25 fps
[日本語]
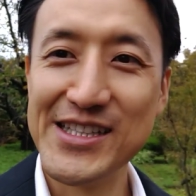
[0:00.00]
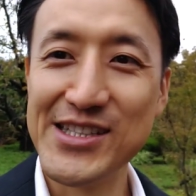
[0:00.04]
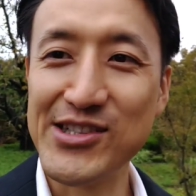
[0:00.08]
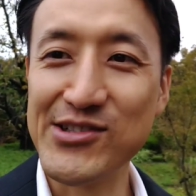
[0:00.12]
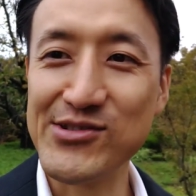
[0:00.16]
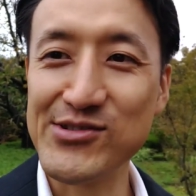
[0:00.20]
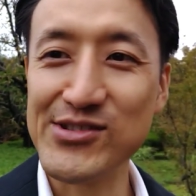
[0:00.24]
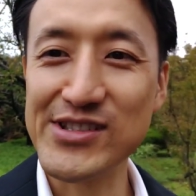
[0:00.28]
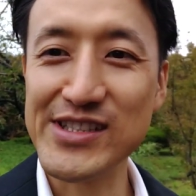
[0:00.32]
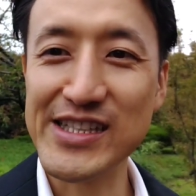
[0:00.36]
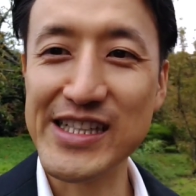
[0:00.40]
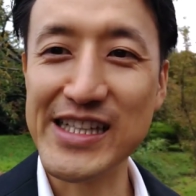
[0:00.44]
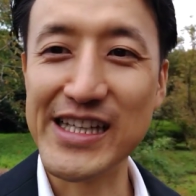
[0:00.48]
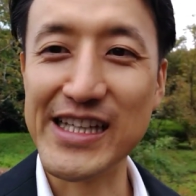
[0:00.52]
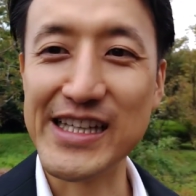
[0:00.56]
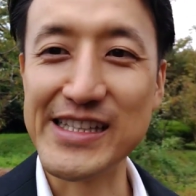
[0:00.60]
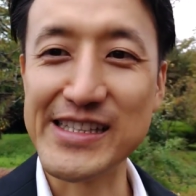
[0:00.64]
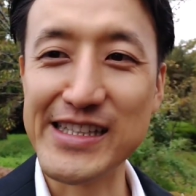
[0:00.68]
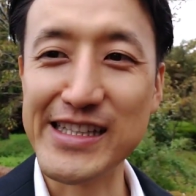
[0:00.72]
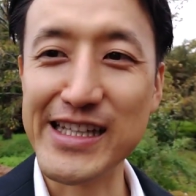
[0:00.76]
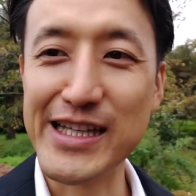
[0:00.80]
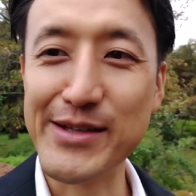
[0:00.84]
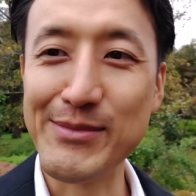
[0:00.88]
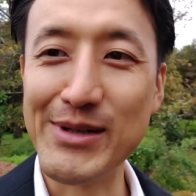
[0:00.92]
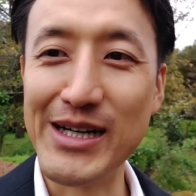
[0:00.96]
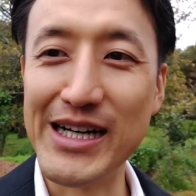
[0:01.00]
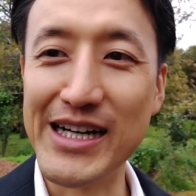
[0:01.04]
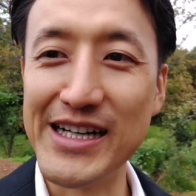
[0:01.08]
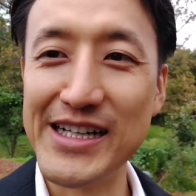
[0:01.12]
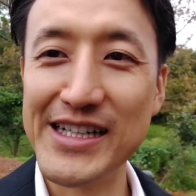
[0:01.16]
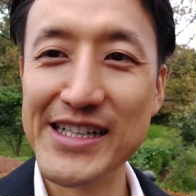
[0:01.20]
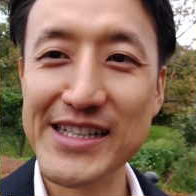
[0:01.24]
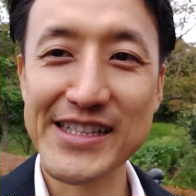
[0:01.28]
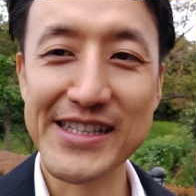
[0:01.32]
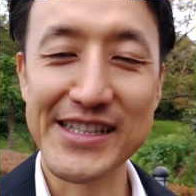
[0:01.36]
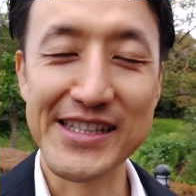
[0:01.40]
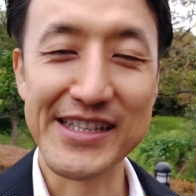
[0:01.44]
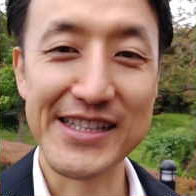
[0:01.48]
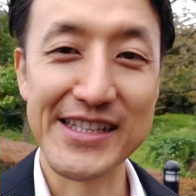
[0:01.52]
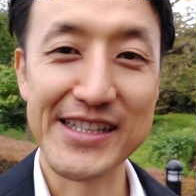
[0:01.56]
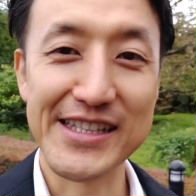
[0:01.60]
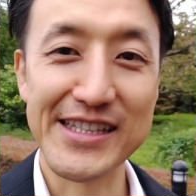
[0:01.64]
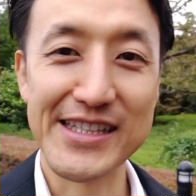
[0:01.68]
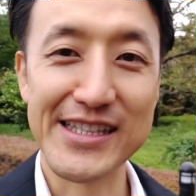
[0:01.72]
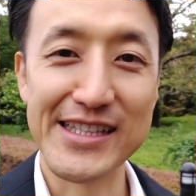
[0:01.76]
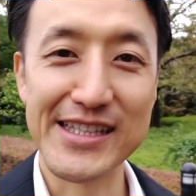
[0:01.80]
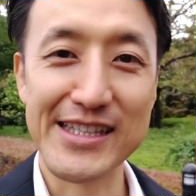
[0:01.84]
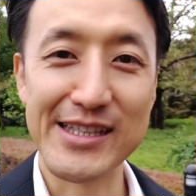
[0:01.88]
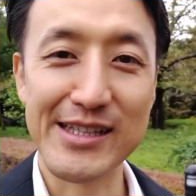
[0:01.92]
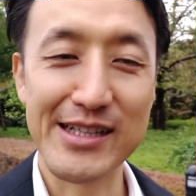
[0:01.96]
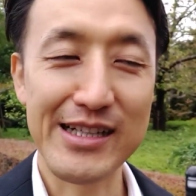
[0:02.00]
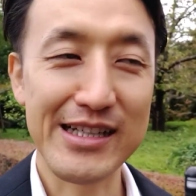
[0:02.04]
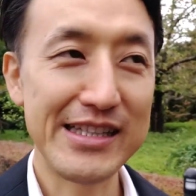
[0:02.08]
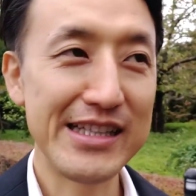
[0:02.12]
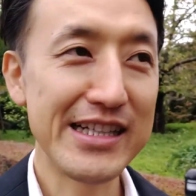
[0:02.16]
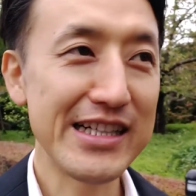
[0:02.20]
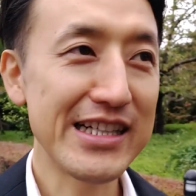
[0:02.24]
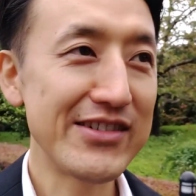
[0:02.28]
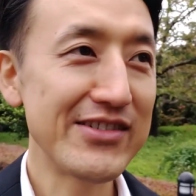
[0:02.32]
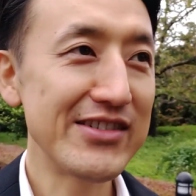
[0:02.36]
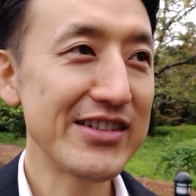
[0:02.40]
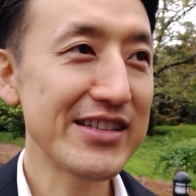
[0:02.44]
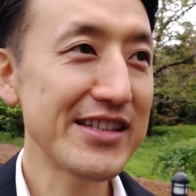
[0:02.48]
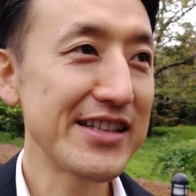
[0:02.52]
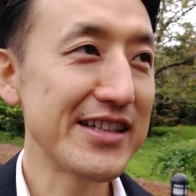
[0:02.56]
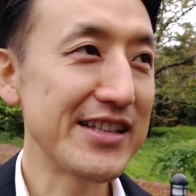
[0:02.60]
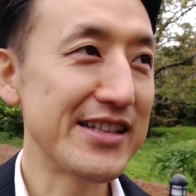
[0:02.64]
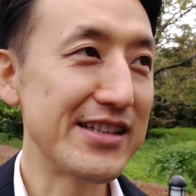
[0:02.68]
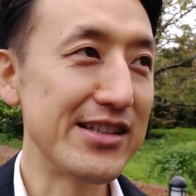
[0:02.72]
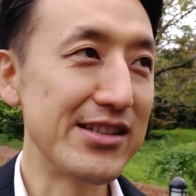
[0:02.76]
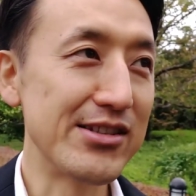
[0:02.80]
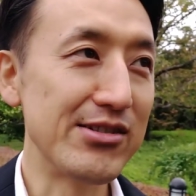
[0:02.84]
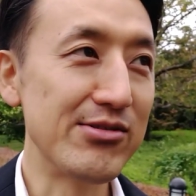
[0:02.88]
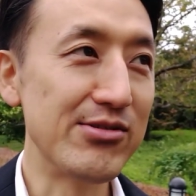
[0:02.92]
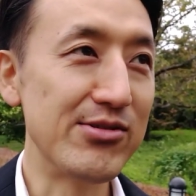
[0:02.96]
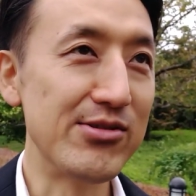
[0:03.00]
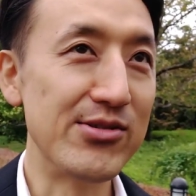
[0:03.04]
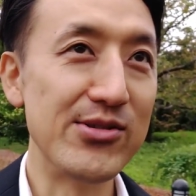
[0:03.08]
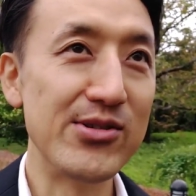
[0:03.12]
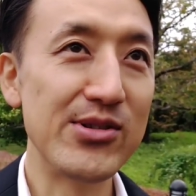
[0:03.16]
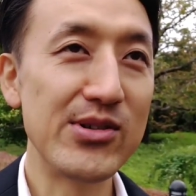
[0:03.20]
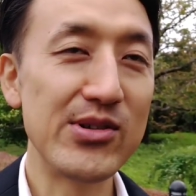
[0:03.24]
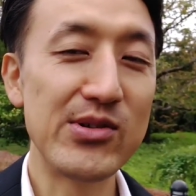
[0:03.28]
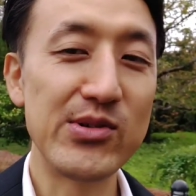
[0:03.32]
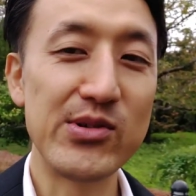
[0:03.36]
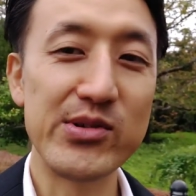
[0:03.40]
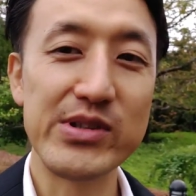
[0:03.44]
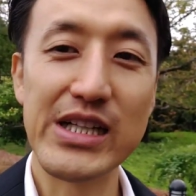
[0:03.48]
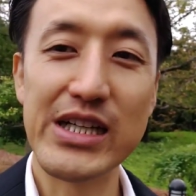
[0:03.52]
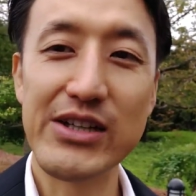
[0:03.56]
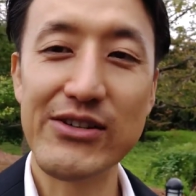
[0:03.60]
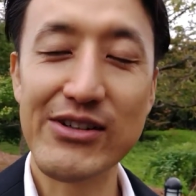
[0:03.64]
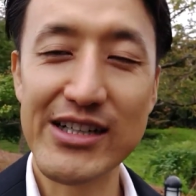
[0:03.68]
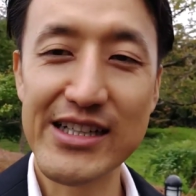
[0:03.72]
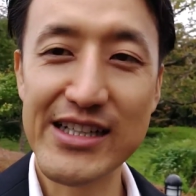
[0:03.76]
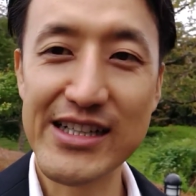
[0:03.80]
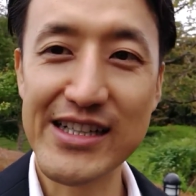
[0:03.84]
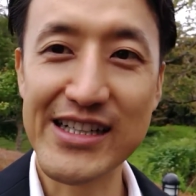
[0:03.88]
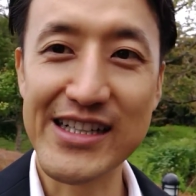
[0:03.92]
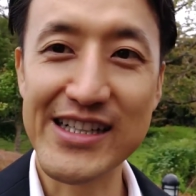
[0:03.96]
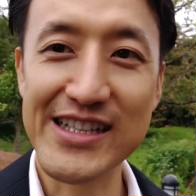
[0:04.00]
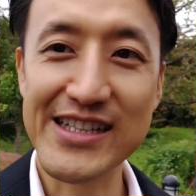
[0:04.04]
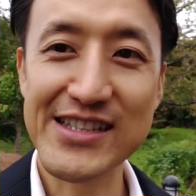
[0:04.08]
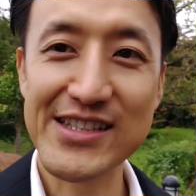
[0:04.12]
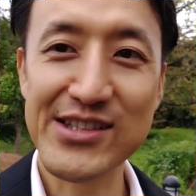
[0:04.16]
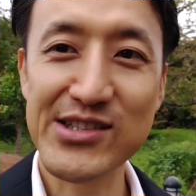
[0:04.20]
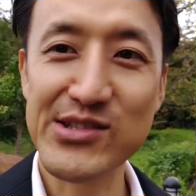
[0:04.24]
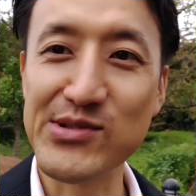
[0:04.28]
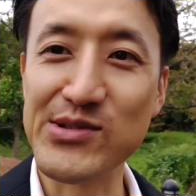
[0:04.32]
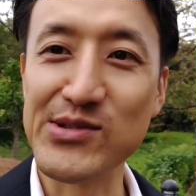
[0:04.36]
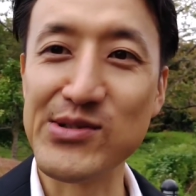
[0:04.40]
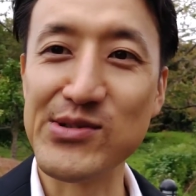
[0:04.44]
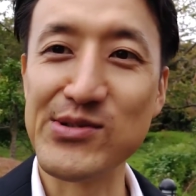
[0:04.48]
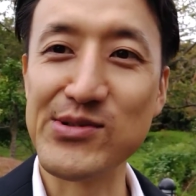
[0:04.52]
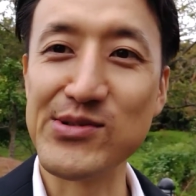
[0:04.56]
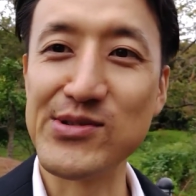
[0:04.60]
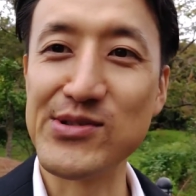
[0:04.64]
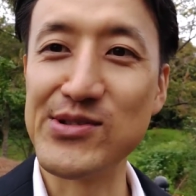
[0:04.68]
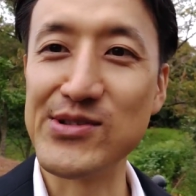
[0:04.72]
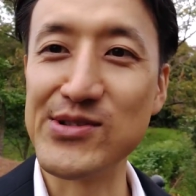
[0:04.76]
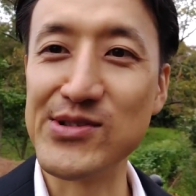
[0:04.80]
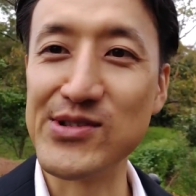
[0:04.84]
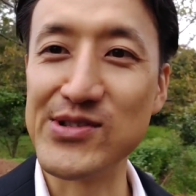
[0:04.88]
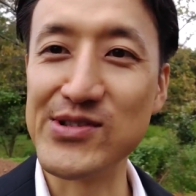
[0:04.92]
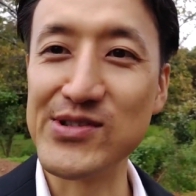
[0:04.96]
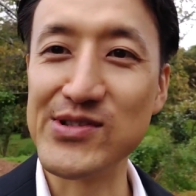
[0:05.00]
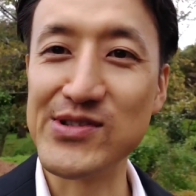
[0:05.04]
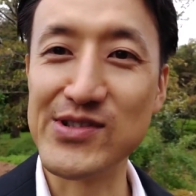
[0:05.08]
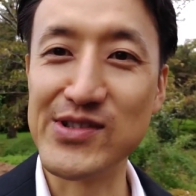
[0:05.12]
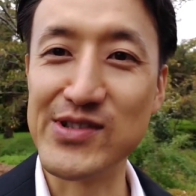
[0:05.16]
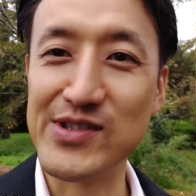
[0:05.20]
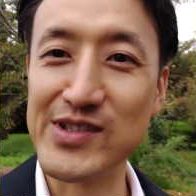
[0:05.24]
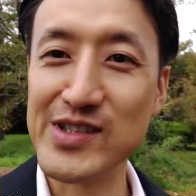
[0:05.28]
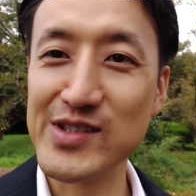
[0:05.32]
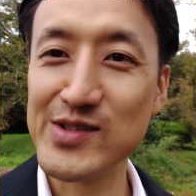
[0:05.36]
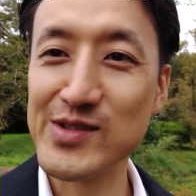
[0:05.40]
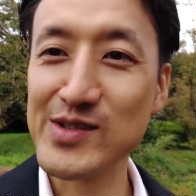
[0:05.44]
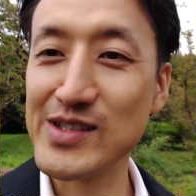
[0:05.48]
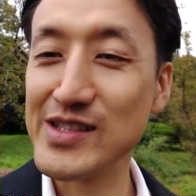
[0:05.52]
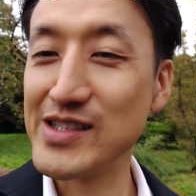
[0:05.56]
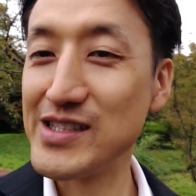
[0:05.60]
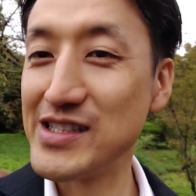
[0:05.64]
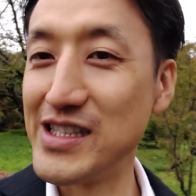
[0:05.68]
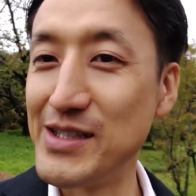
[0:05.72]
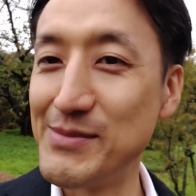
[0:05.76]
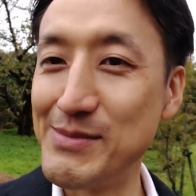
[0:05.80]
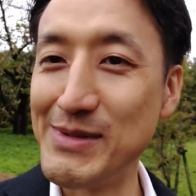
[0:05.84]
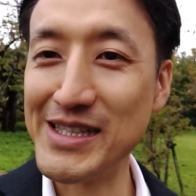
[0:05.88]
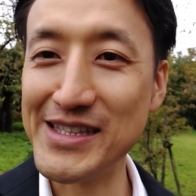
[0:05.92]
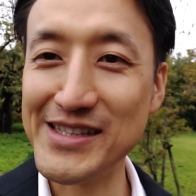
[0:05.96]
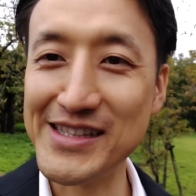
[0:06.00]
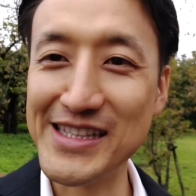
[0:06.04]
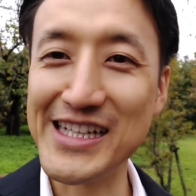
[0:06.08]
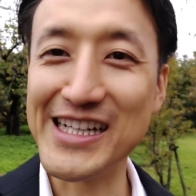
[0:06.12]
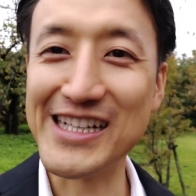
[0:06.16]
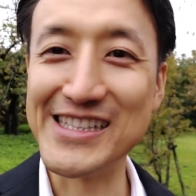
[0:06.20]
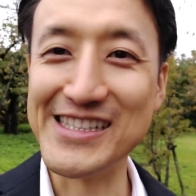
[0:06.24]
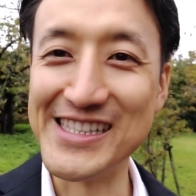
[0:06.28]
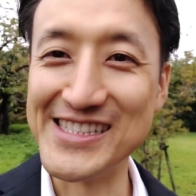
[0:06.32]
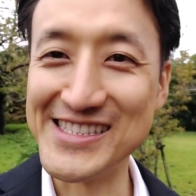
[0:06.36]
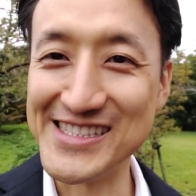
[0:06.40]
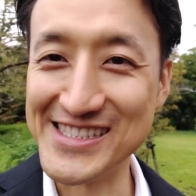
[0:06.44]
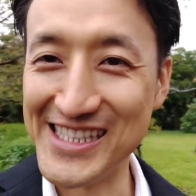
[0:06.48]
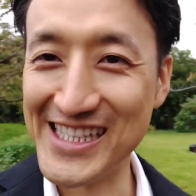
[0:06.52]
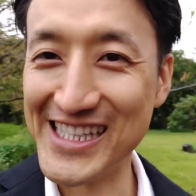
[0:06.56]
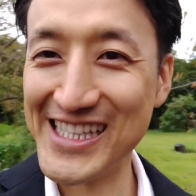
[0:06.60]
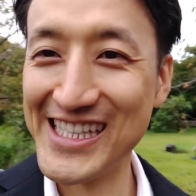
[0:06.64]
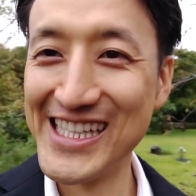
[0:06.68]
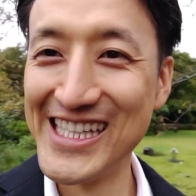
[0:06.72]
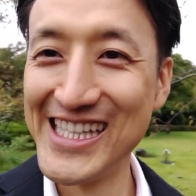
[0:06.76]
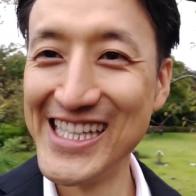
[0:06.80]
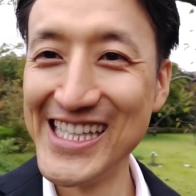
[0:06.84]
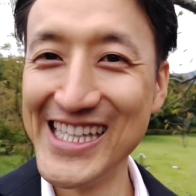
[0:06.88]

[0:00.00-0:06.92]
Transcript: ということでただいま、えー、神奈川県の小田原というところの山の中ですね